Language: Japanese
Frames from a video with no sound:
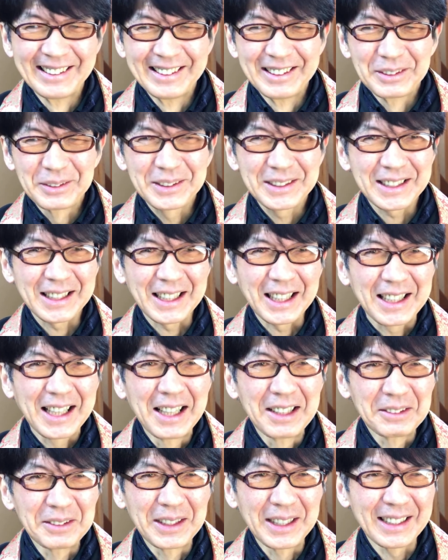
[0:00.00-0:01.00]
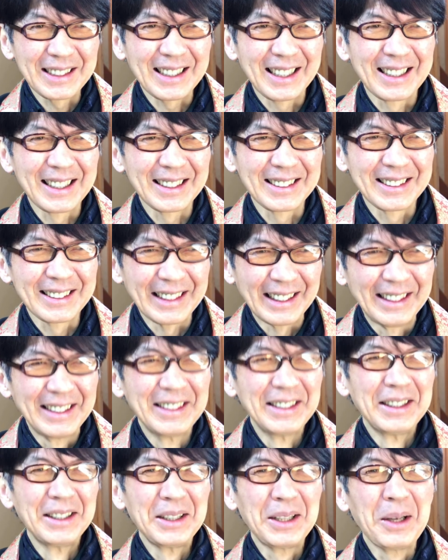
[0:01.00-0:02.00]
2日間ぐらいかかって
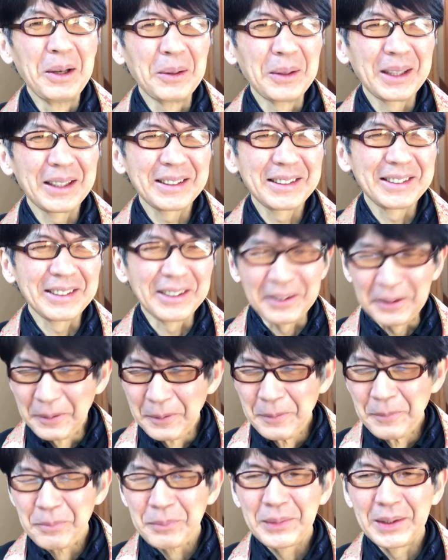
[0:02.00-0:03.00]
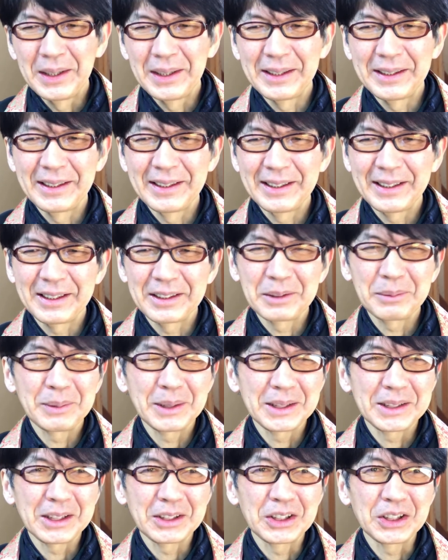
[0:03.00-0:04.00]
ようやっと、えー、
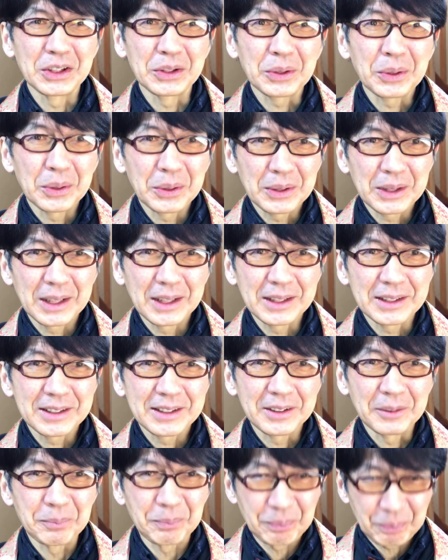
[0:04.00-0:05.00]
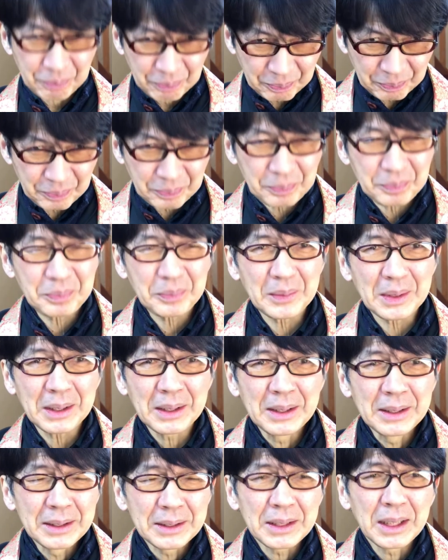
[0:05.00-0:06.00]
アルバータ州コールハースト
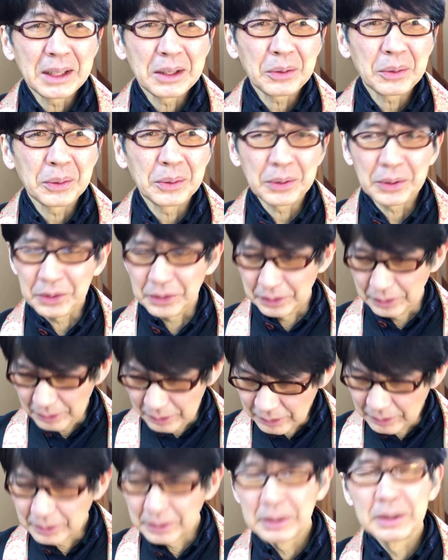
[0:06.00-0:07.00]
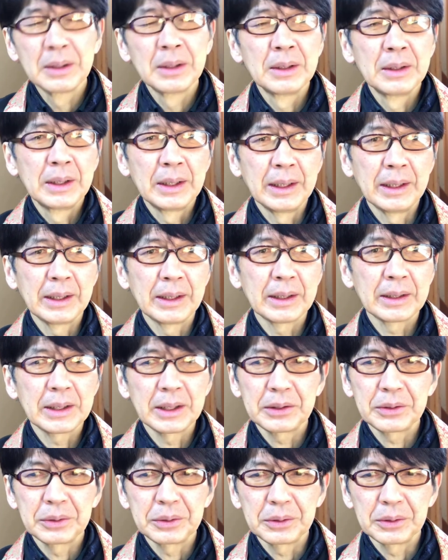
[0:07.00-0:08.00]
炭鉱のえー、
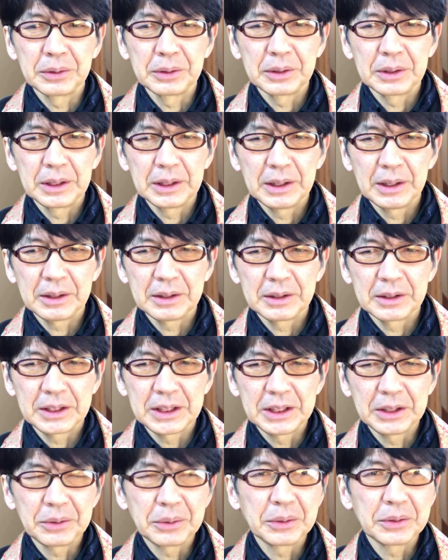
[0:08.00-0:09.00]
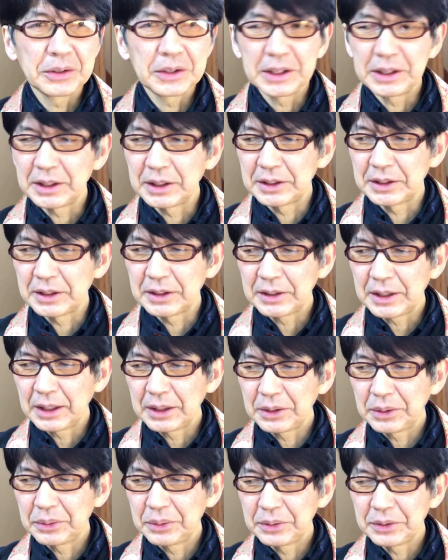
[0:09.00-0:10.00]
結局いや、ね、新婚生活は
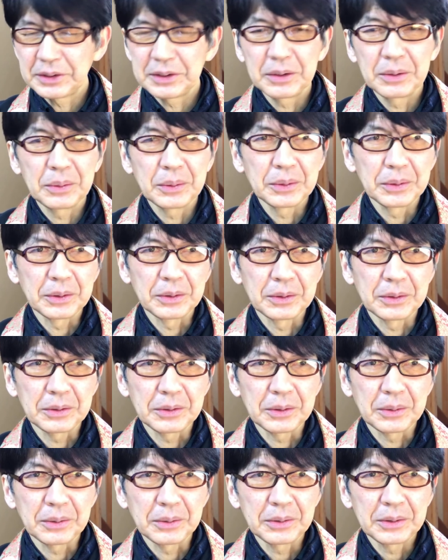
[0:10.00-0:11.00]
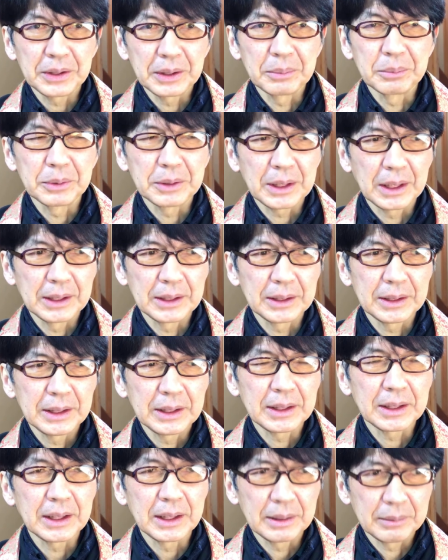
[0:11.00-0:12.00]
炭鉱労働のところで迎えて
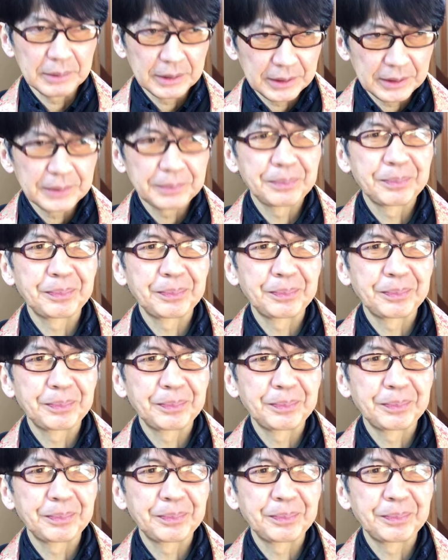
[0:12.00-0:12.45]
いかれます。